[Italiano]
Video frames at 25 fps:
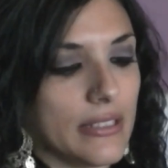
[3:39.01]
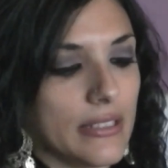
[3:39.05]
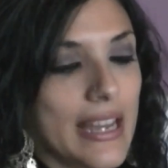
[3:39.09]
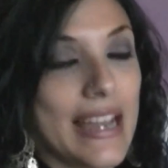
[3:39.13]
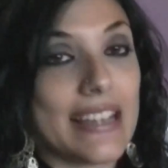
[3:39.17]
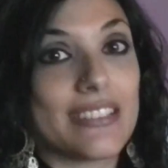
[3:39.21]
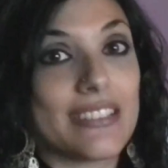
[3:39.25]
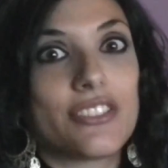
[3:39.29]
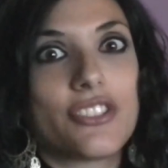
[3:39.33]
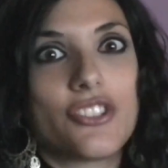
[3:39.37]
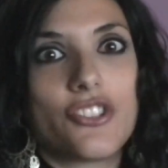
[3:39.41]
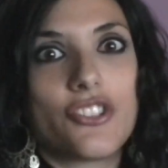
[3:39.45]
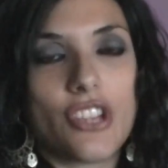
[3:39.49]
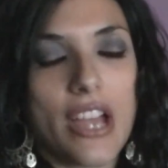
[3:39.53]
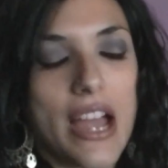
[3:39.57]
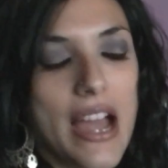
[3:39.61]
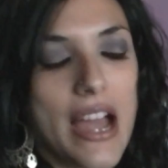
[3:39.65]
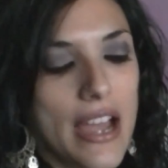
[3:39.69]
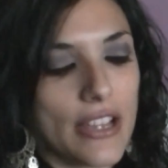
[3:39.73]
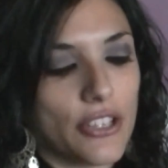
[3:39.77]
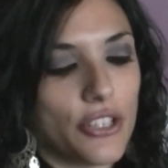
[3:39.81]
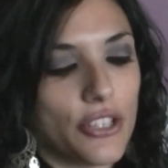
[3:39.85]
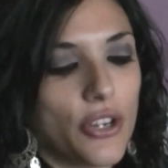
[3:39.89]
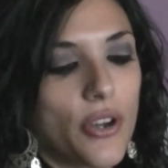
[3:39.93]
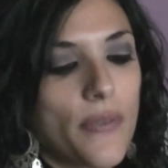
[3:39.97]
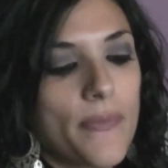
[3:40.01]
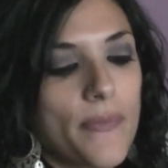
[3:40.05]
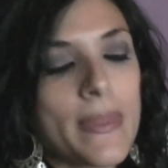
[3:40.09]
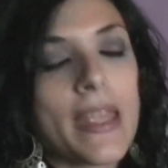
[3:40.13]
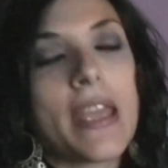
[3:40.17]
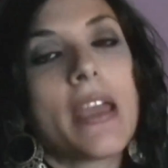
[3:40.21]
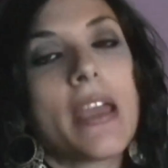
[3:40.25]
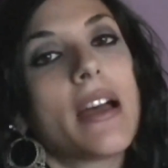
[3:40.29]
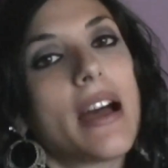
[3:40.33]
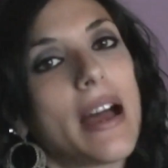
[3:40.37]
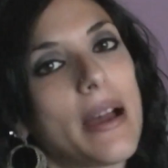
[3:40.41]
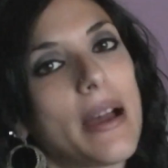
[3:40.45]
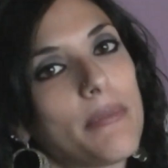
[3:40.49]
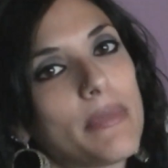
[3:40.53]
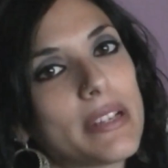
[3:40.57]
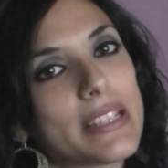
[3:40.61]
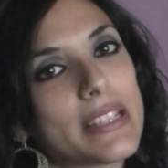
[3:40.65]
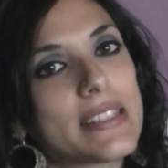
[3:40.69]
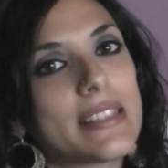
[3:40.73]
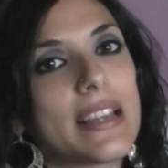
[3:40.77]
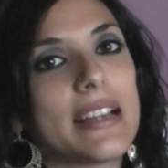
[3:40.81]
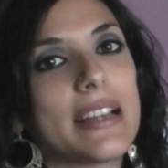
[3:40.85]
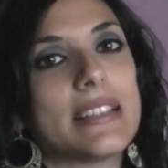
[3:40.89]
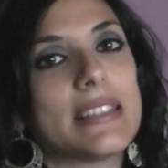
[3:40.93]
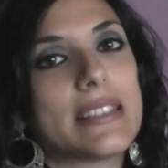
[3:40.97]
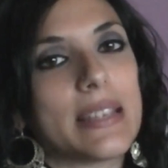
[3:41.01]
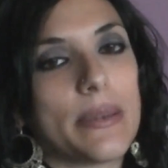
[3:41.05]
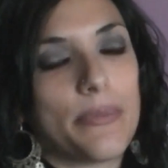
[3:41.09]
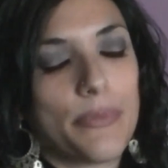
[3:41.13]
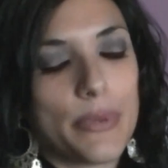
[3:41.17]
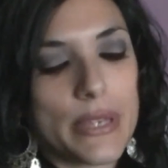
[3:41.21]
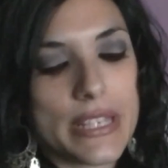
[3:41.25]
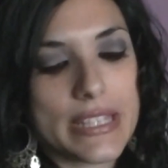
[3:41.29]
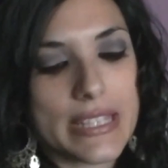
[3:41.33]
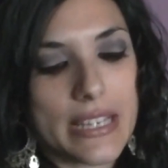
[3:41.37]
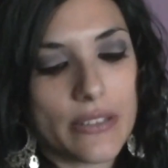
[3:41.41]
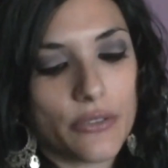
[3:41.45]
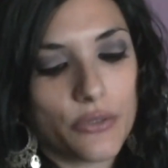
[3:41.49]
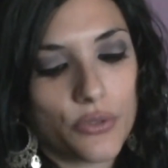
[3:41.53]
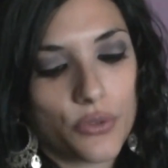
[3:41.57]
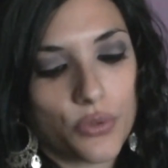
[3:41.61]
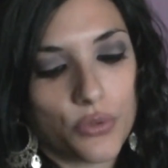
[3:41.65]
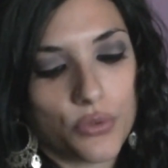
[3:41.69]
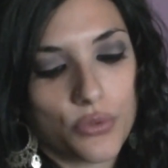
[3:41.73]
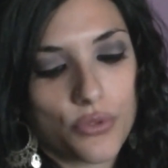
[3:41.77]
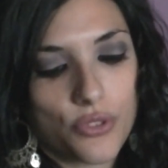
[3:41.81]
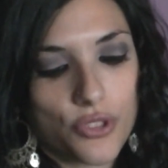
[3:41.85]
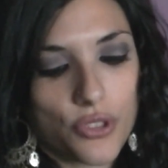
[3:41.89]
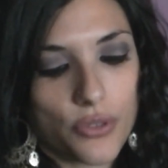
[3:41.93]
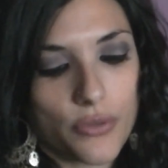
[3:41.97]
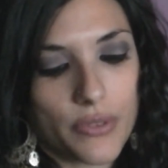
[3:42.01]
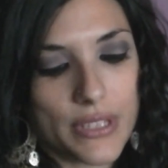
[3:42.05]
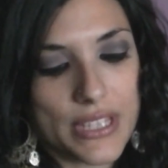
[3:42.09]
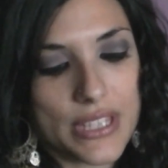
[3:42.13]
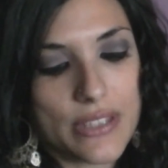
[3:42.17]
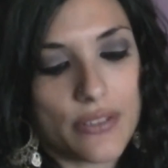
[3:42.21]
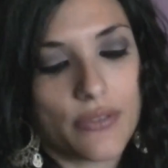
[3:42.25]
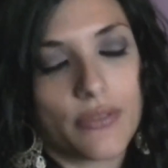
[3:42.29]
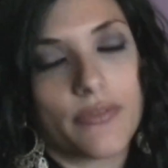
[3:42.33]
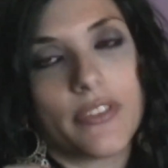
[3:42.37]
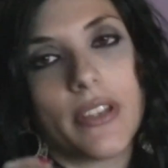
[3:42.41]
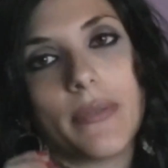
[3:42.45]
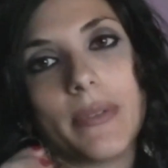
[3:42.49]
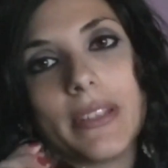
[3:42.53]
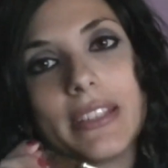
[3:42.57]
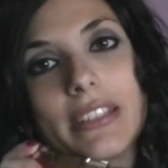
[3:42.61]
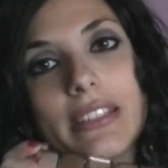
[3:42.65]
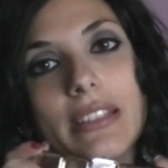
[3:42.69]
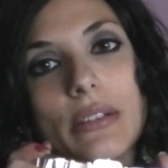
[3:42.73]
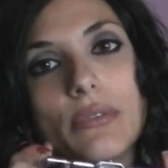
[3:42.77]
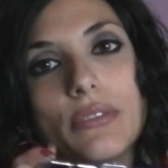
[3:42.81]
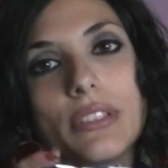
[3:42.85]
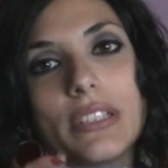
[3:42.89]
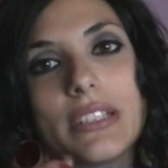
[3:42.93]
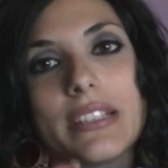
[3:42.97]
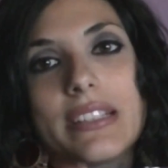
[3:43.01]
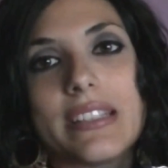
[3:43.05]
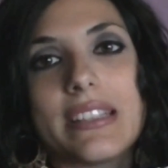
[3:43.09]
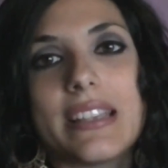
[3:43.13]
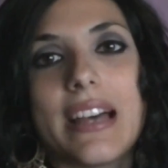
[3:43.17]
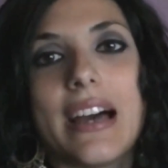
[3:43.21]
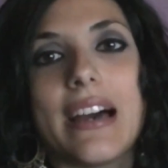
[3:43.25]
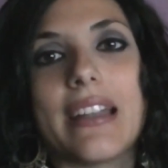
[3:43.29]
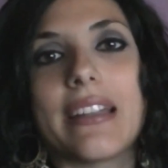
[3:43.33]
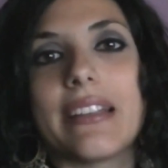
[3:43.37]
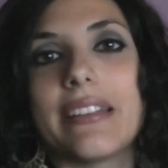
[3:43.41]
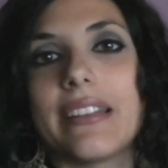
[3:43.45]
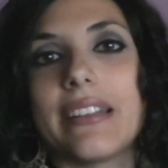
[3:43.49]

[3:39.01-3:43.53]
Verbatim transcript: acciaio abbastanza pesantuccio questo ovviamente da utilizzare